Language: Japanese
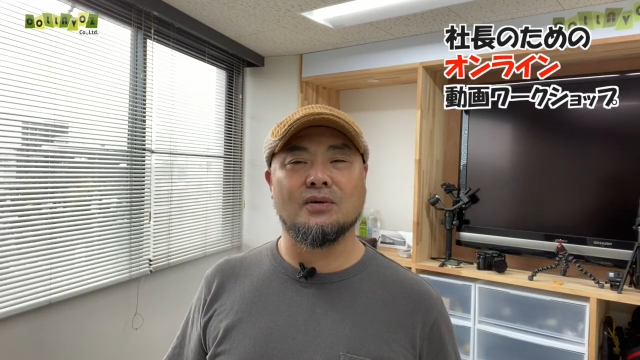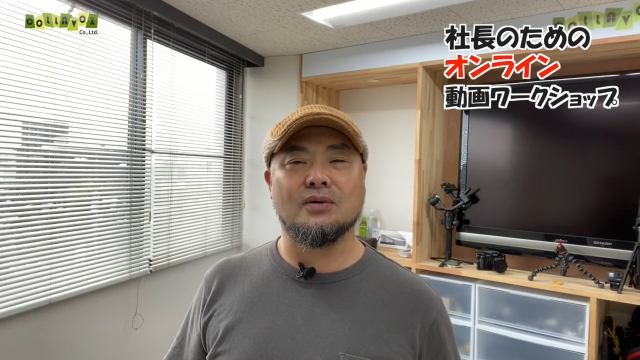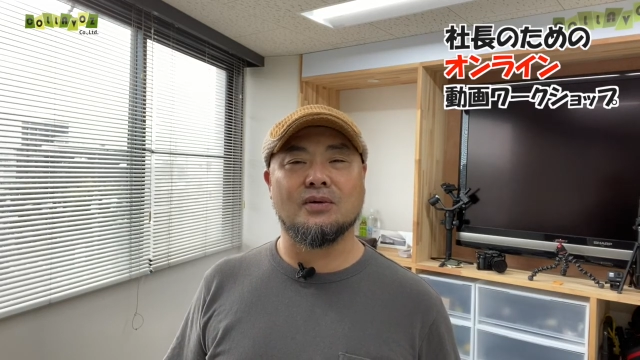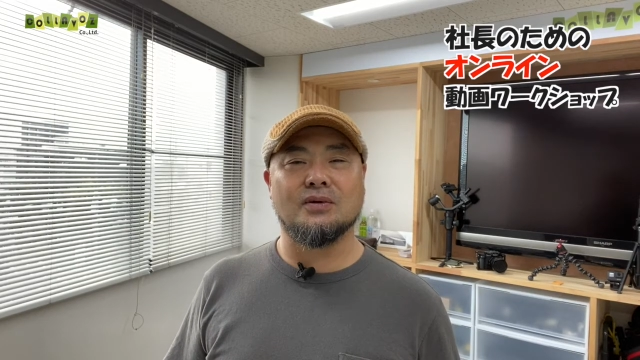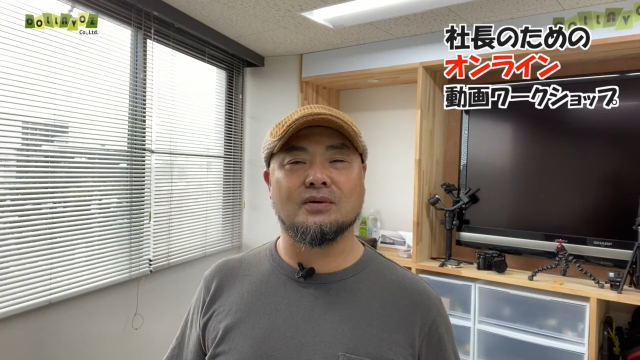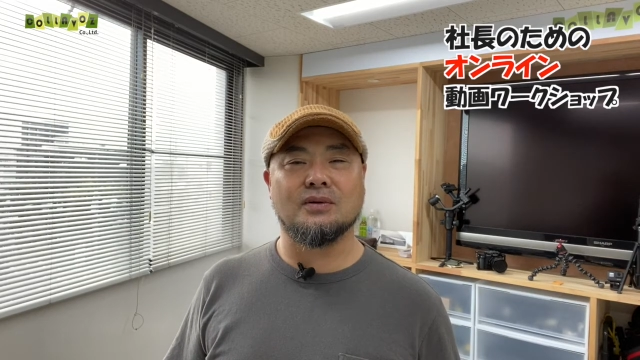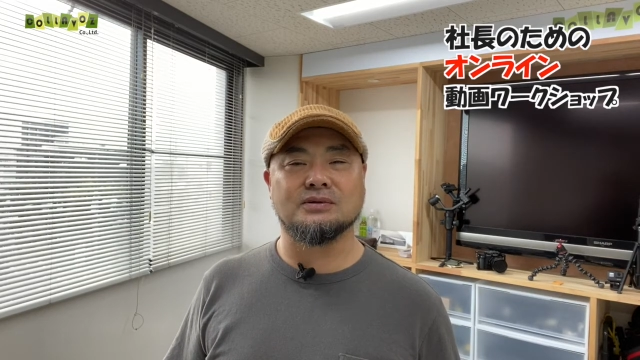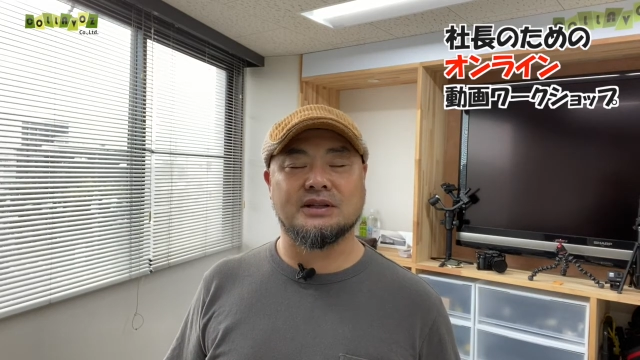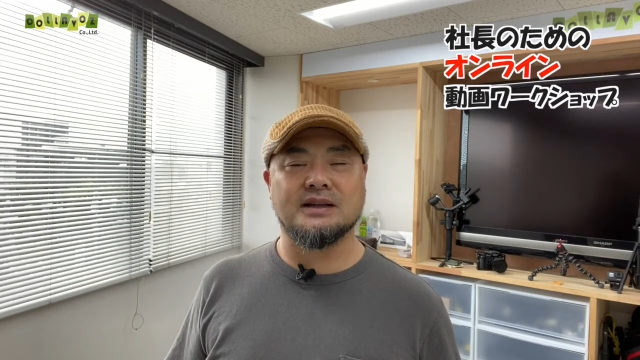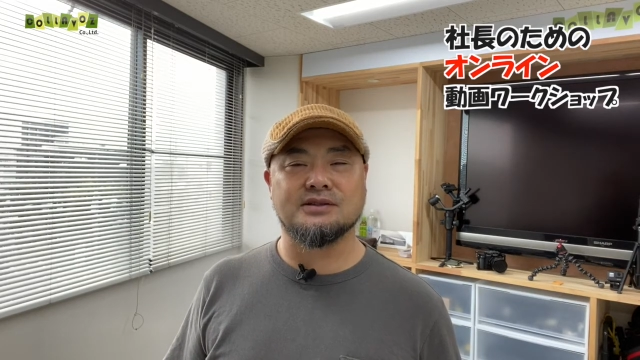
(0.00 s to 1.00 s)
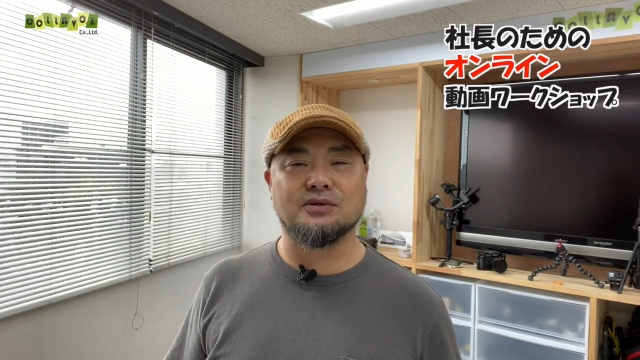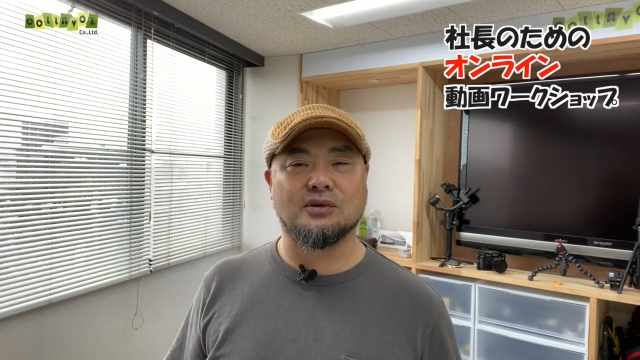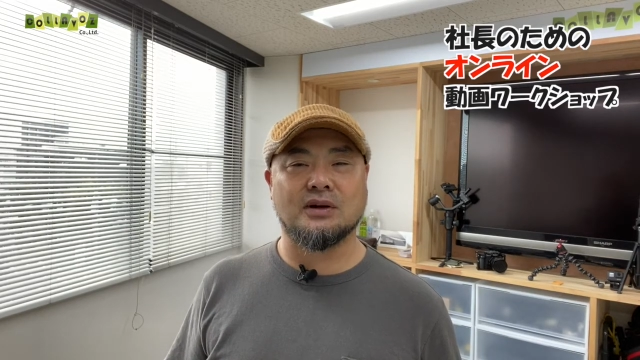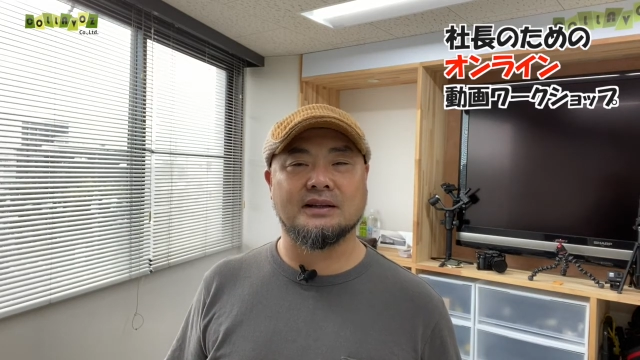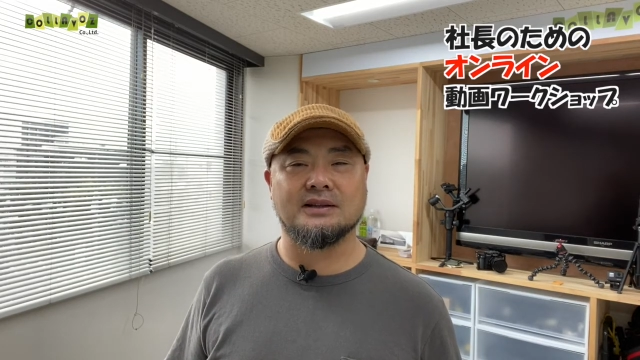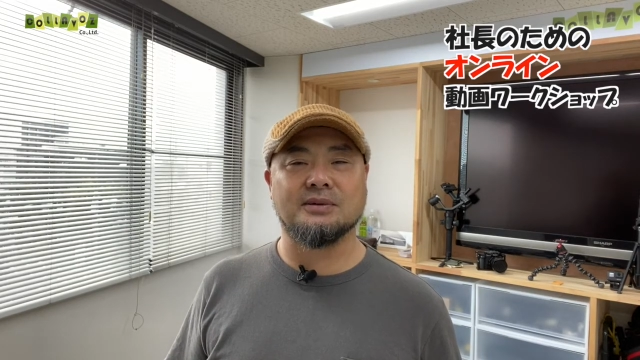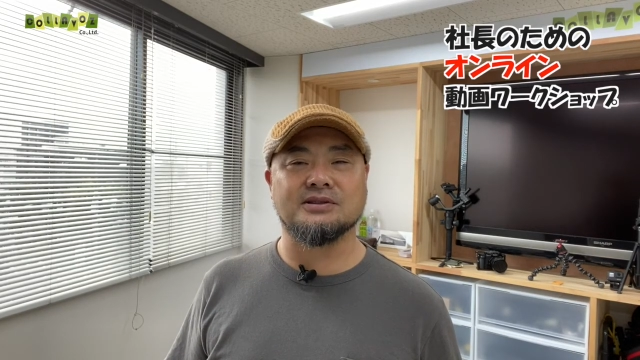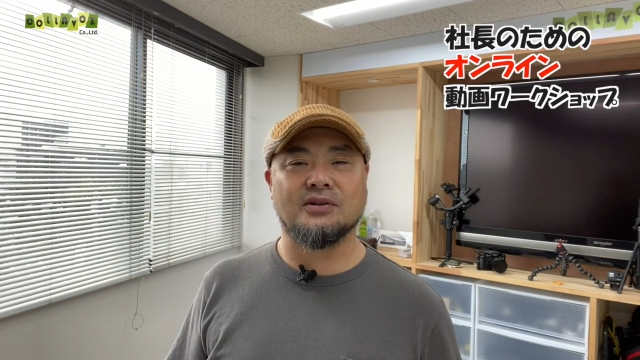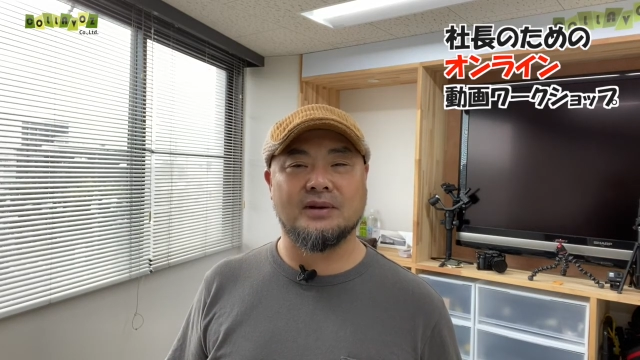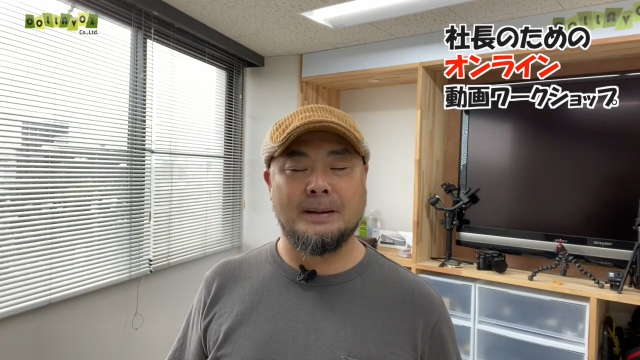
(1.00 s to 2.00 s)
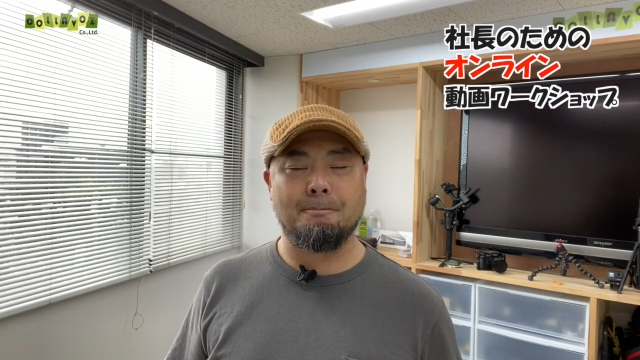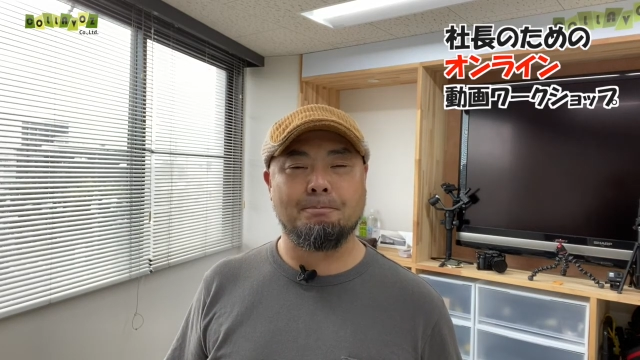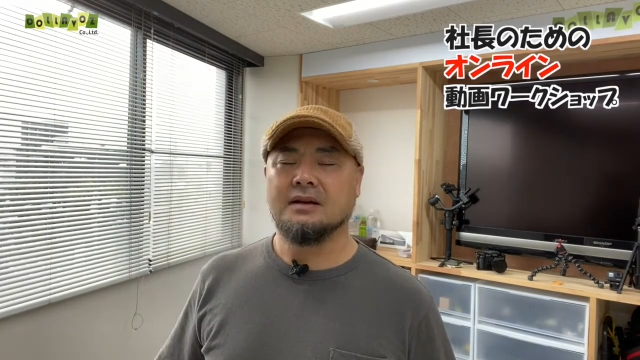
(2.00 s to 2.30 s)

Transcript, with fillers: お, お伝えすることができますよね。